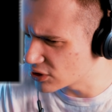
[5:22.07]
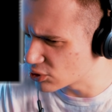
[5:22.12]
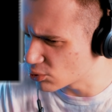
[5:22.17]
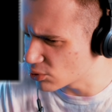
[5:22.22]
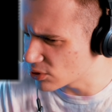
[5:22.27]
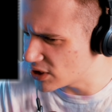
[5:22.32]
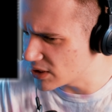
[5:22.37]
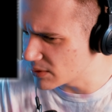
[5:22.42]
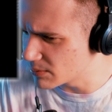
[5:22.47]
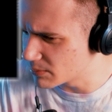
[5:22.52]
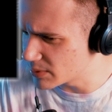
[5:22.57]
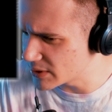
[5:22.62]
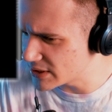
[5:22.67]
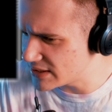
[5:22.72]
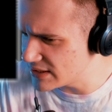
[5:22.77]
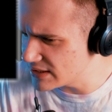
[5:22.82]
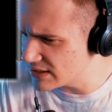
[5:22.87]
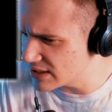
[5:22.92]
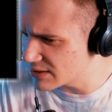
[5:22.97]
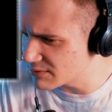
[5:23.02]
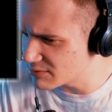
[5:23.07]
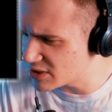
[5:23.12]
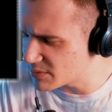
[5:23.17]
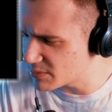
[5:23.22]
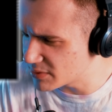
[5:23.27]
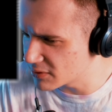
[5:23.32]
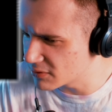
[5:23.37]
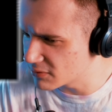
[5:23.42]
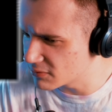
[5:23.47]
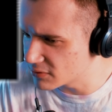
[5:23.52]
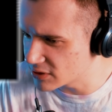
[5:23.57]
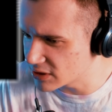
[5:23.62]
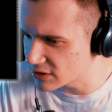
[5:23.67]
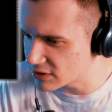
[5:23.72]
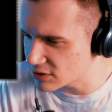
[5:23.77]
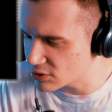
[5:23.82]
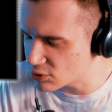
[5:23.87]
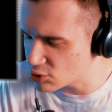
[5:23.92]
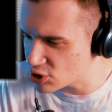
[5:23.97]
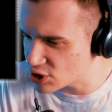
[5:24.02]
другим посетителям, типа, вот
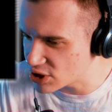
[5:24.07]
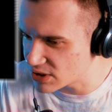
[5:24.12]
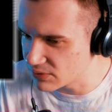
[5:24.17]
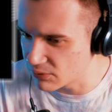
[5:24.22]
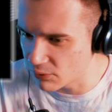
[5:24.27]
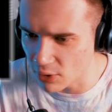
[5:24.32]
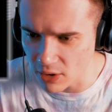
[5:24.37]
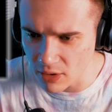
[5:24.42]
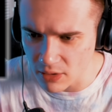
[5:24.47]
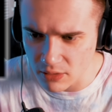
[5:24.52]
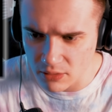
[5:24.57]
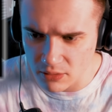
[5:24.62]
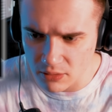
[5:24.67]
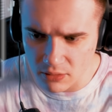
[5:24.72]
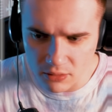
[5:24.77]
это существо?